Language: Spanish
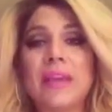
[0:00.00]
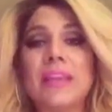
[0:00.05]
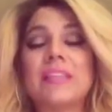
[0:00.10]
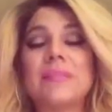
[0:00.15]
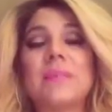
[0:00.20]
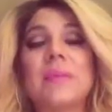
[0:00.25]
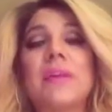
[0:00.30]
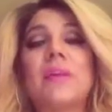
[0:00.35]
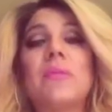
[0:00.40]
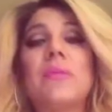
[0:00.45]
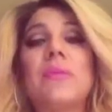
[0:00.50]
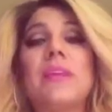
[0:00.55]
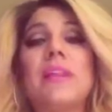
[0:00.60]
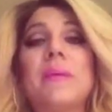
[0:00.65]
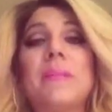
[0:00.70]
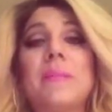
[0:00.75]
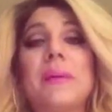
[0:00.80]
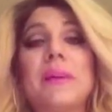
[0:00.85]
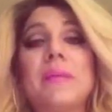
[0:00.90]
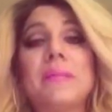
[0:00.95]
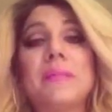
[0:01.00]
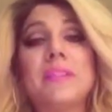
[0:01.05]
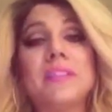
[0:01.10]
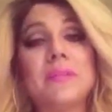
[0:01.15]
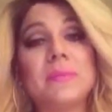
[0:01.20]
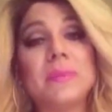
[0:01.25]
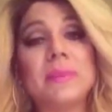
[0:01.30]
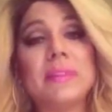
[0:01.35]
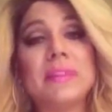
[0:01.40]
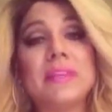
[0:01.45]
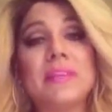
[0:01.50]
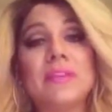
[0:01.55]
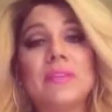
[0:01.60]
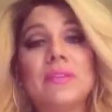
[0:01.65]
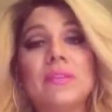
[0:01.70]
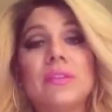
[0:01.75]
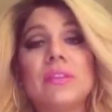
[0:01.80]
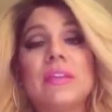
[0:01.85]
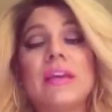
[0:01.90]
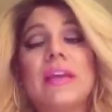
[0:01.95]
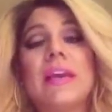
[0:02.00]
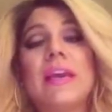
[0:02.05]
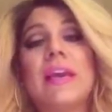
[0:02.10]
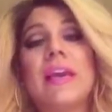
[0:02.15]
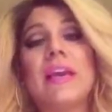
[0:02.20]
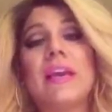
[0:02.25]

Espero puedan ver mis videos